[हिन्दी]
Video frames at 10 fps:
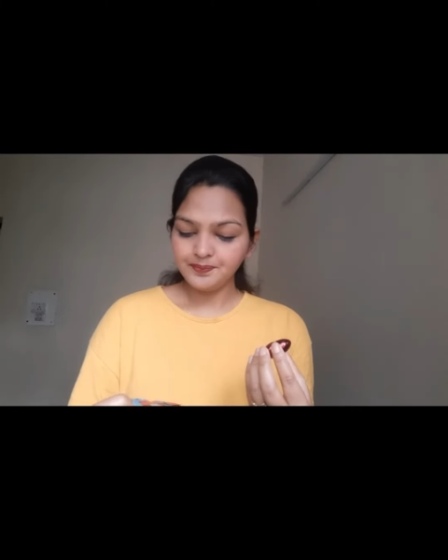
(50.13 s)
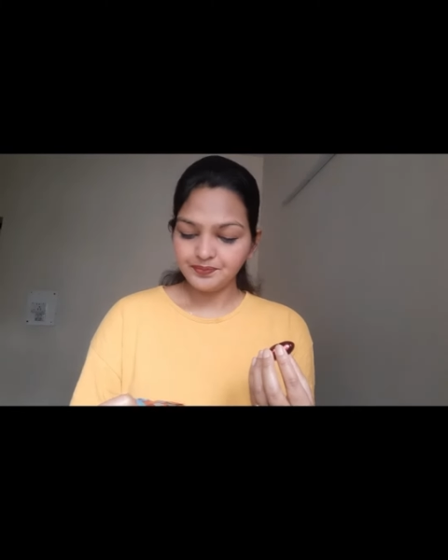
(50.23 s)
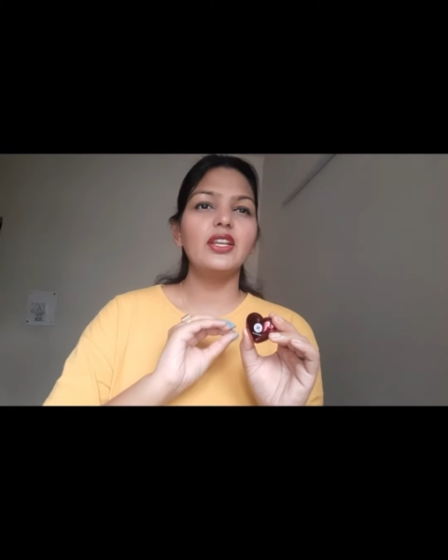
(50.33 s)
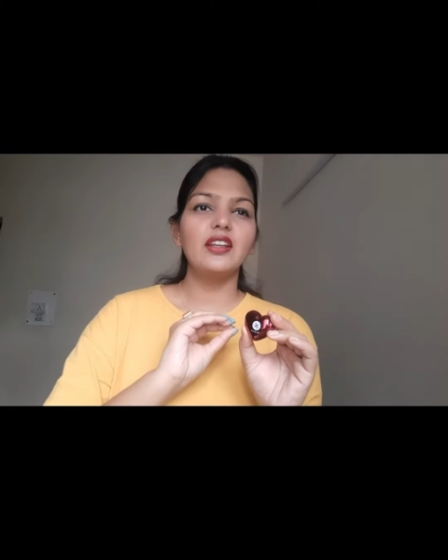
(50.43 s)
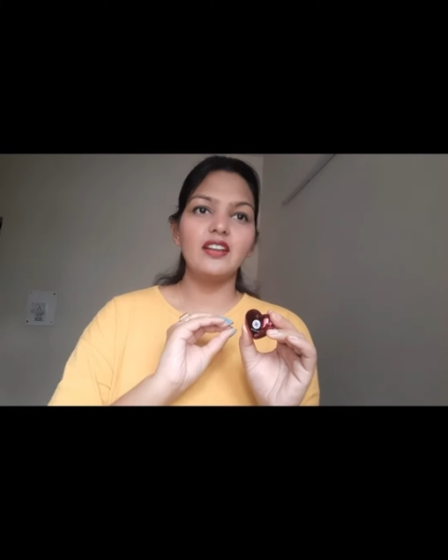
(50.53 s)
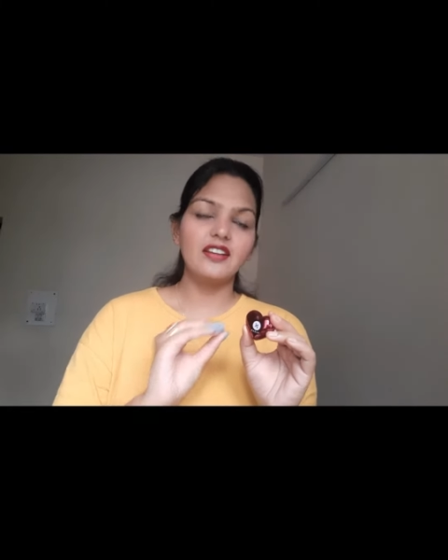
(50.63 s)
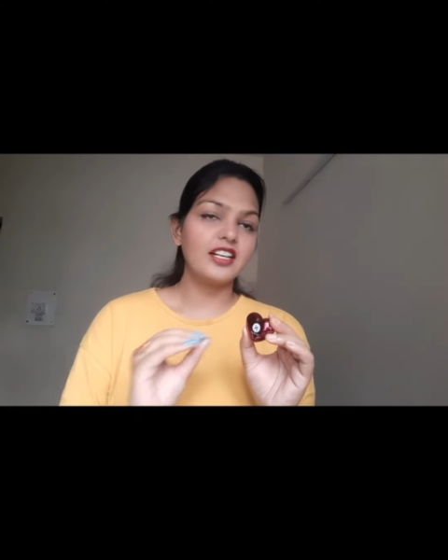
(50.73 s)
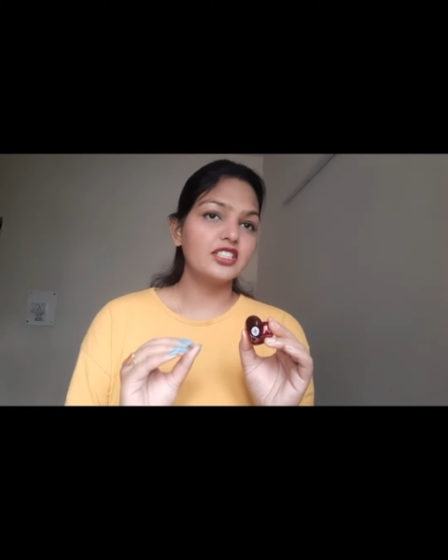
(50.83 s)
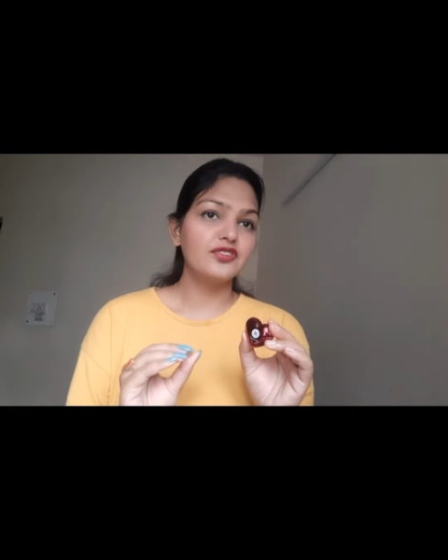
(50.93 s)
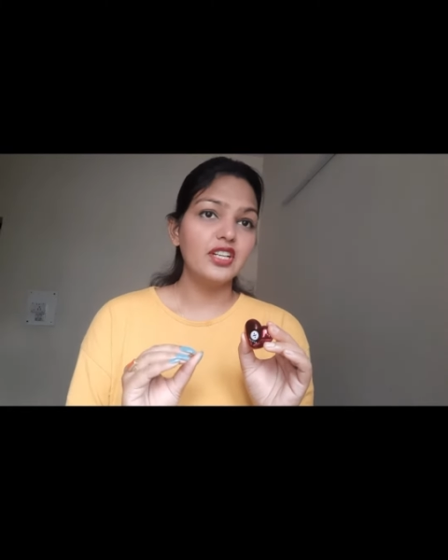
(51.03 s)
ये
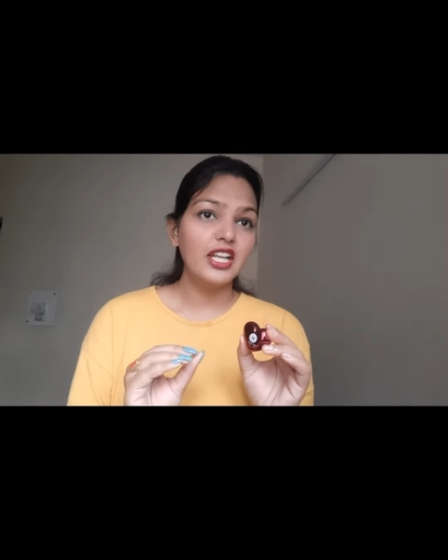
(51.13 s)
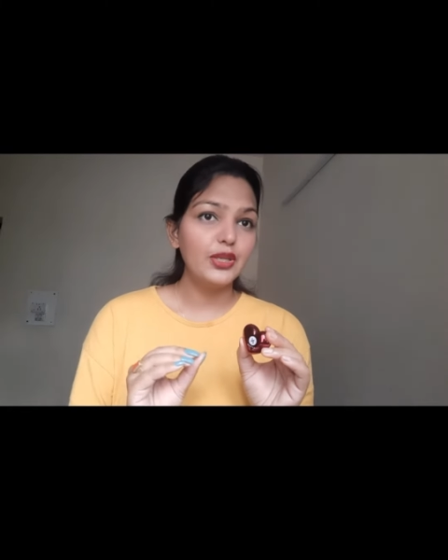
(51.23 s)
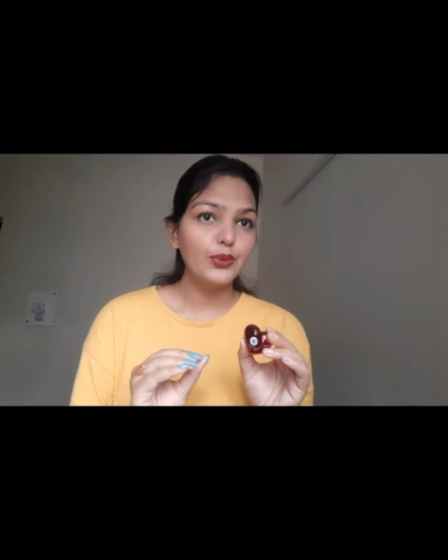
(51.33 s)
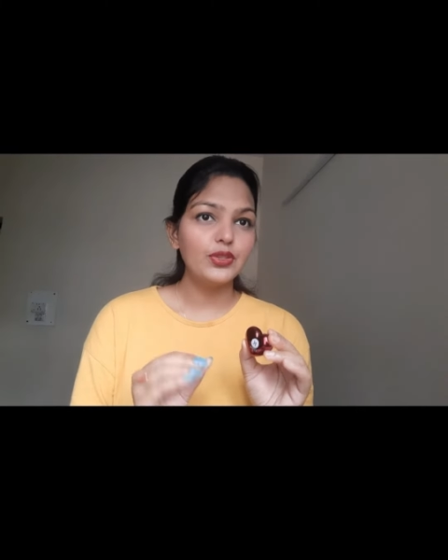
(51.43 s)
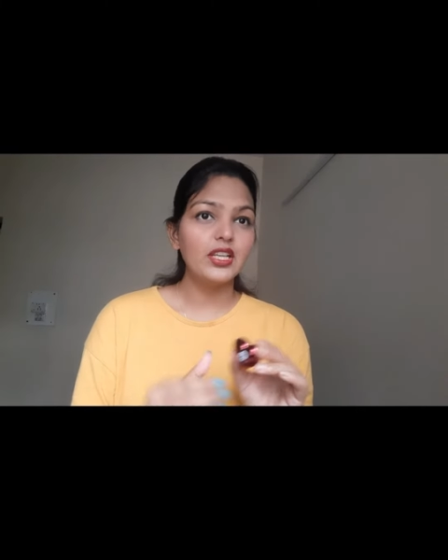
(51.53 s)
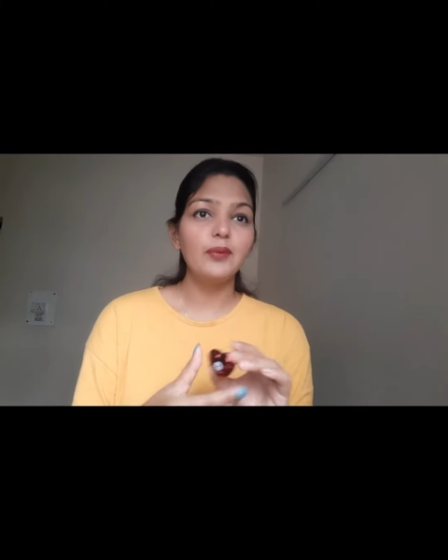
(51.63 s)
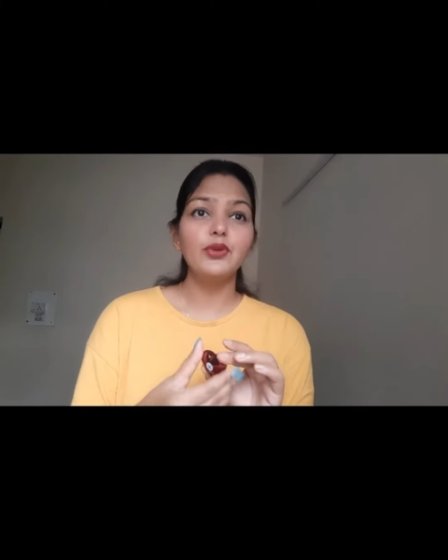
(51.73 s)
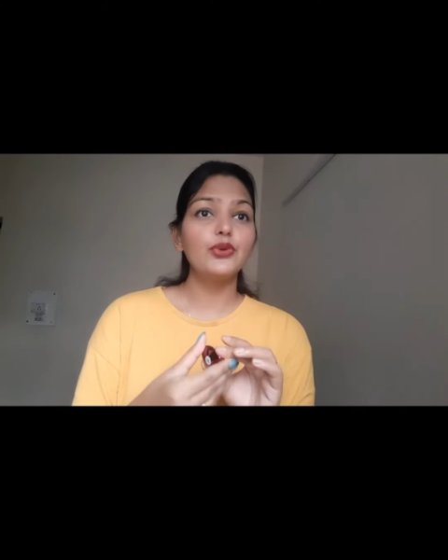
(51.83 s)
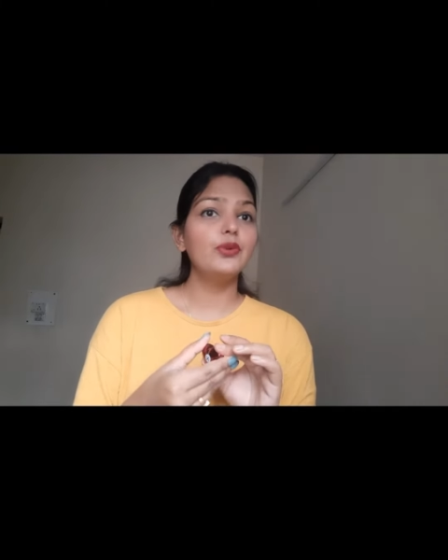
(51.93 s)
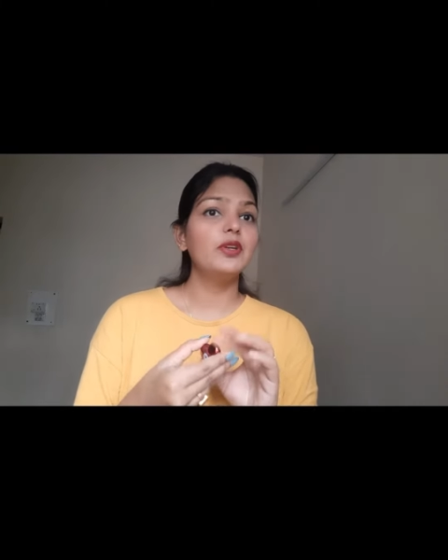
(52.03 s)
ट्रांसफ़र नहीं होता है
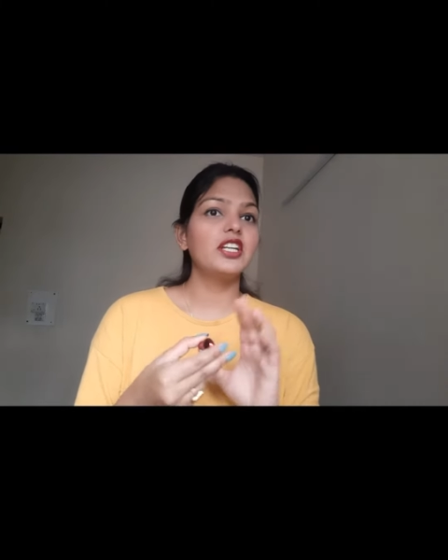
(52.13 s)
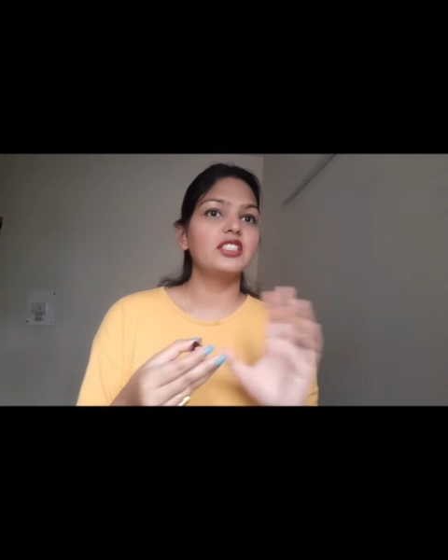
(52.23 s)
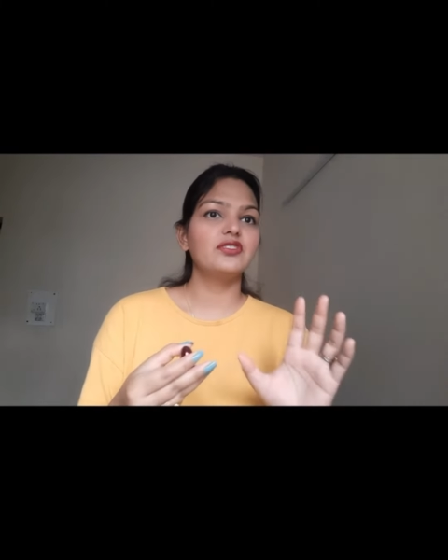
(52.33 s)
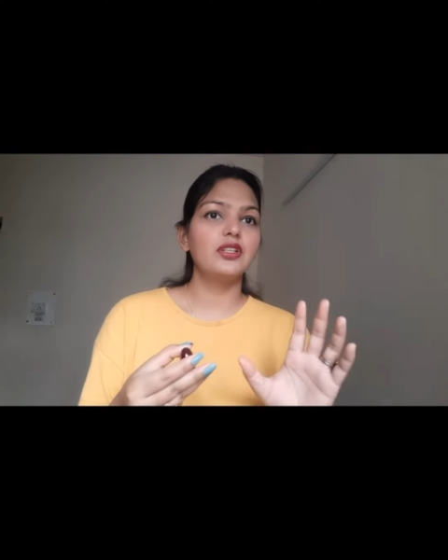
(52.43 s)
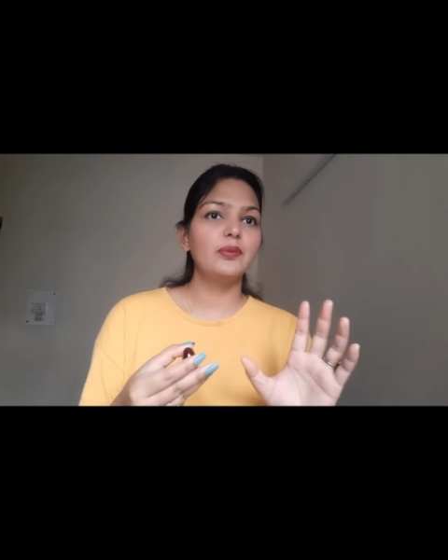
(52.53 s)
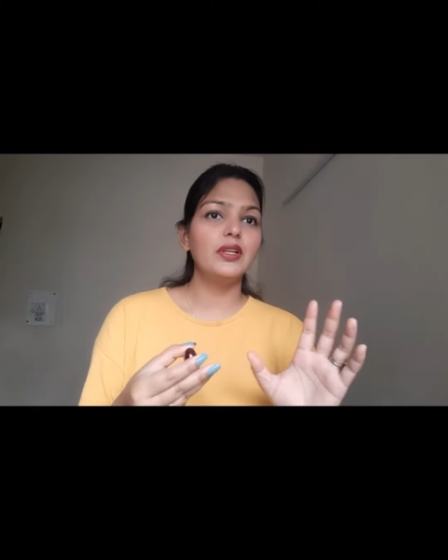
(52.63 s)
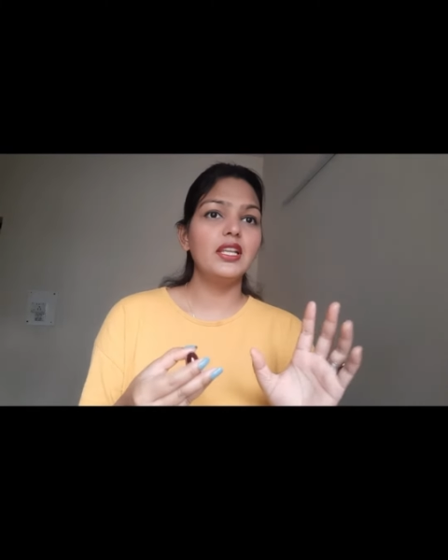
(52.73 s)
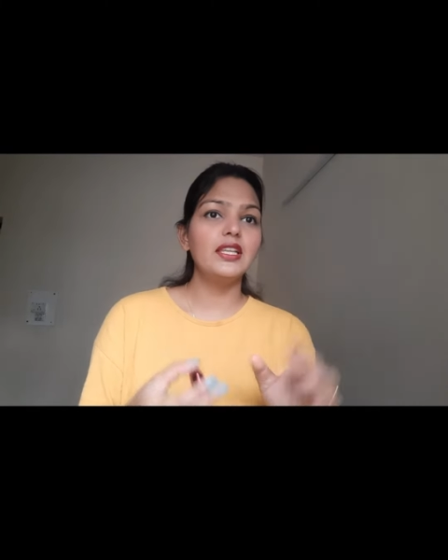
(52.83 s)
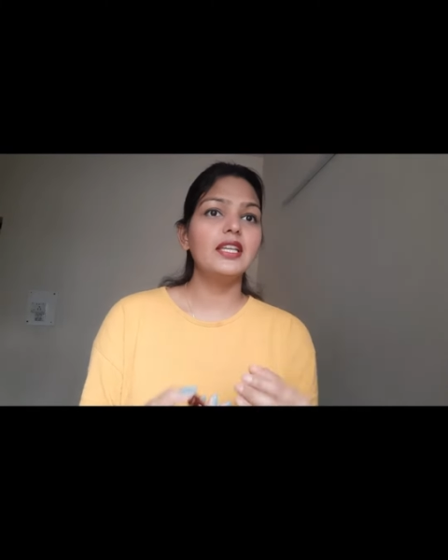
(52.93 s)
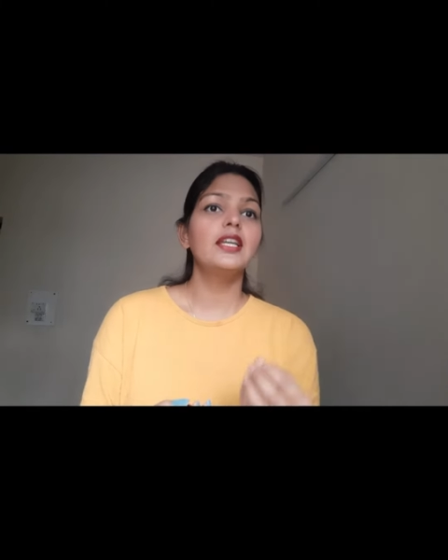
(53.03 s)
बिल्कुल भी ट्रांसफरेबल
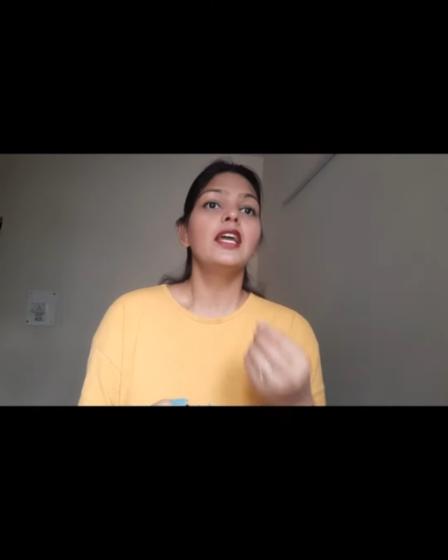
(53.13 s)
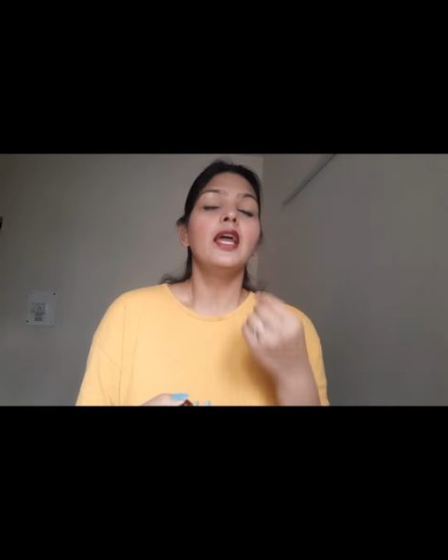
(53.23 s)
नहीं है